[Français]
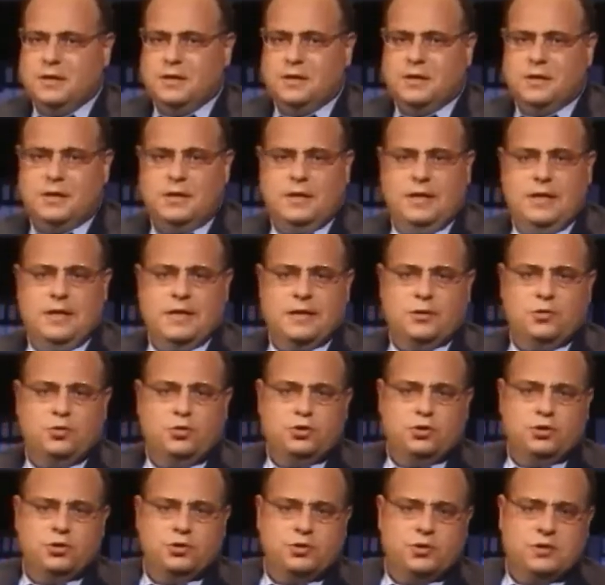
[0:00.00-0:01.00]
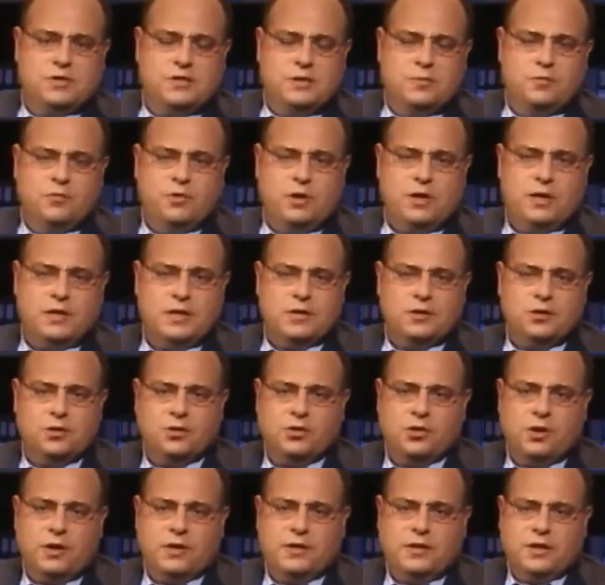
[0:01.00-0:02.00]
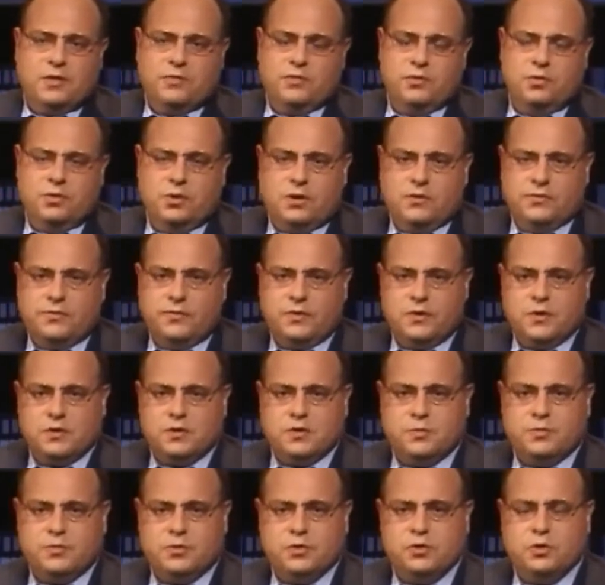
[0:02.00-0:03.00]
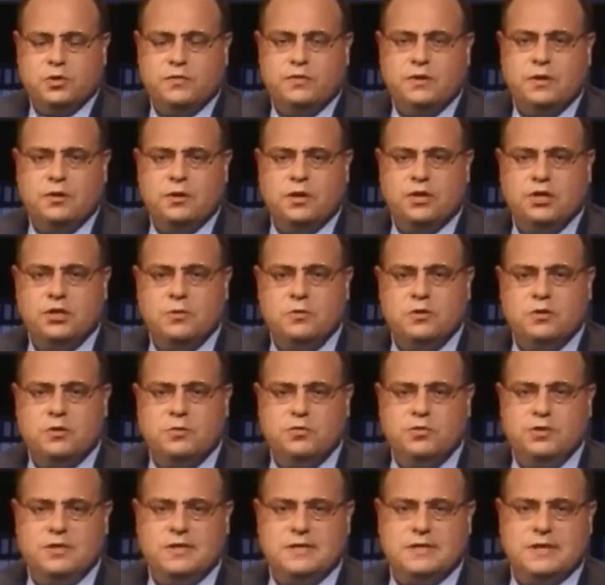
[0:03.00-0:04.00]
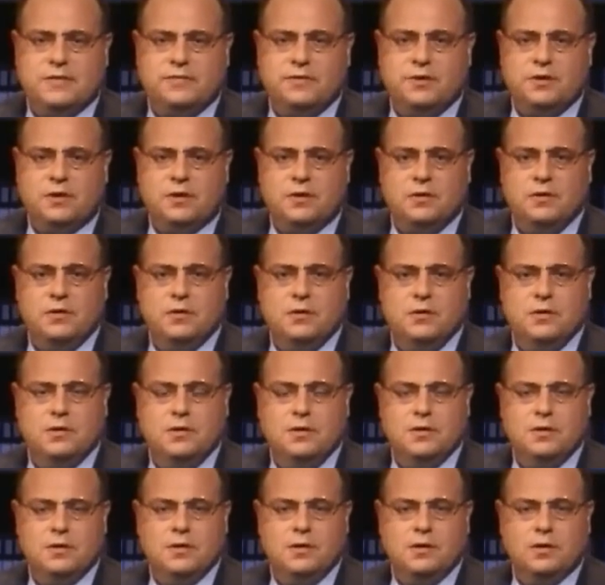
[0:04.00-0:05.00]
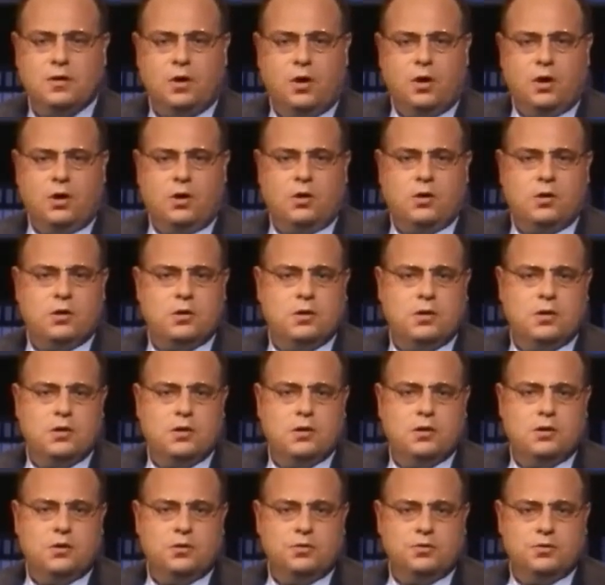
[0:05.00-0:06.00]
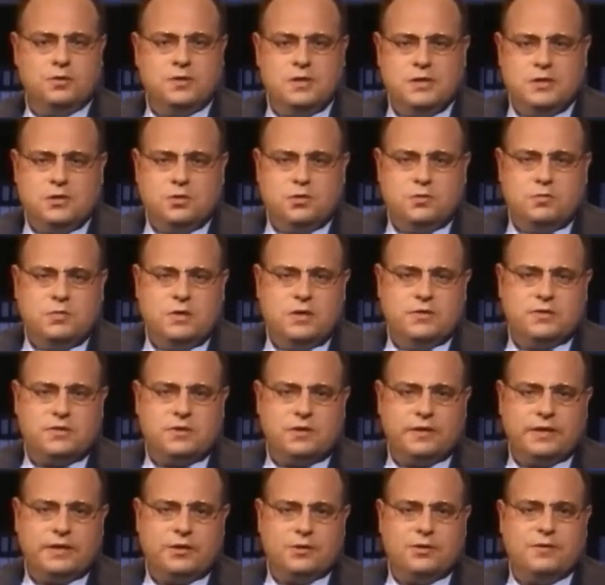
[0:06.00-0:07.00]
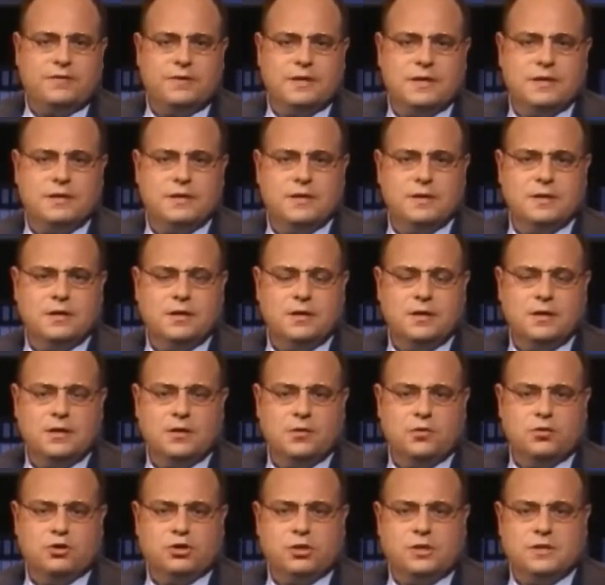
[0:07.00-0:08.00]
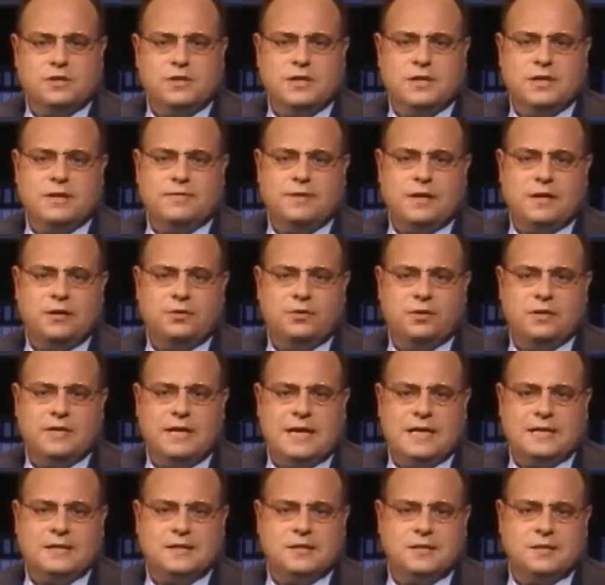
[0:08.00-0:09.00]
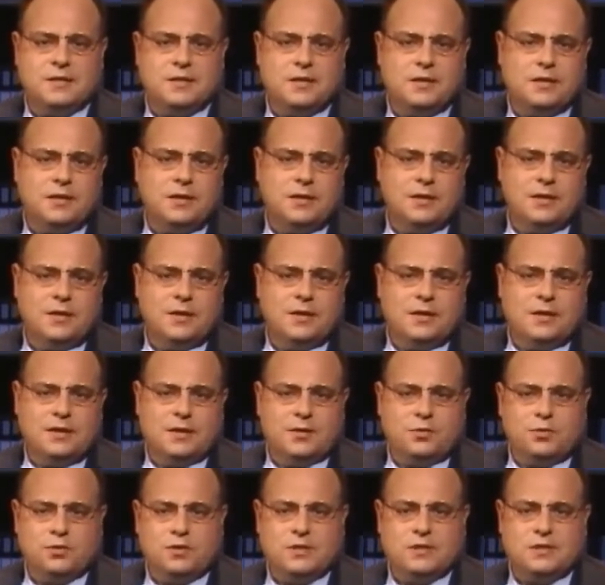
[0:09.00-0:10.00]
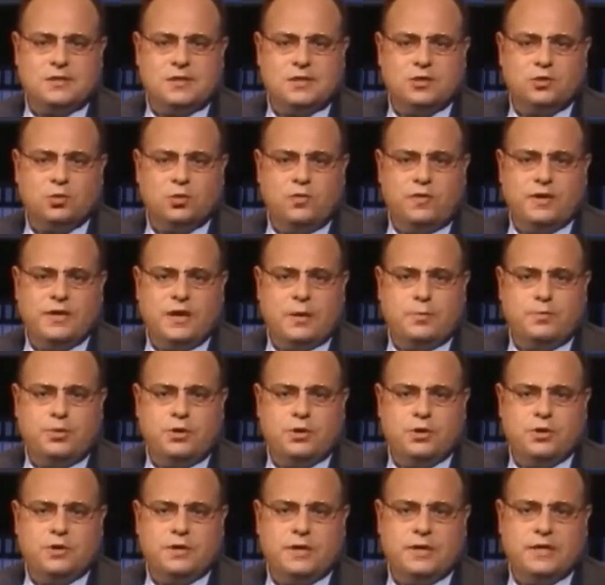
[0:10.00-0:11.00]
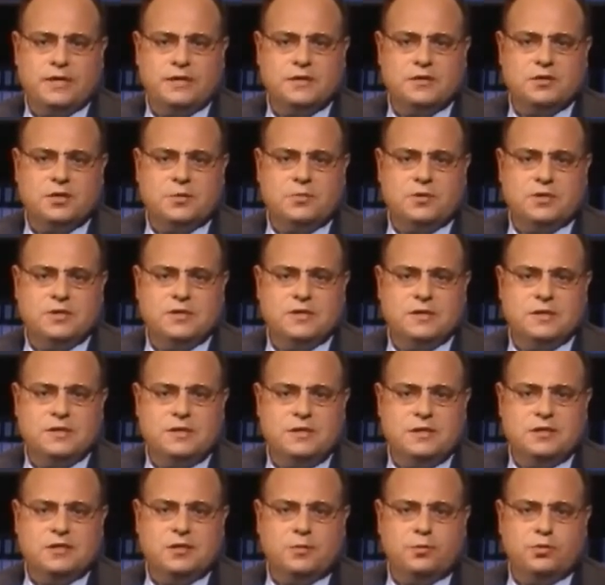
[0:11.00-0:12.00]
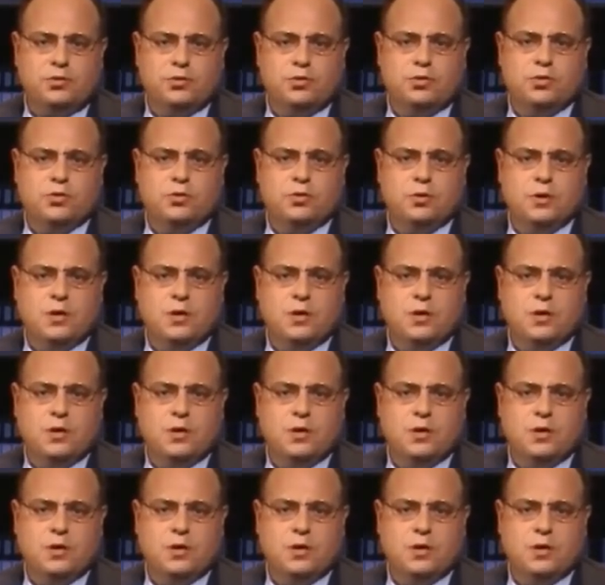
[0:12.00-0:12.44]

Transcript: Il y a tout juste six mois, elle est encore intervenue en force pour sauver le régime communiste afghan. Or, le 10 août 1980, au chantier naval de Gdansk, la contestation ouvrière polonaise, commencée dix ans plus tôt,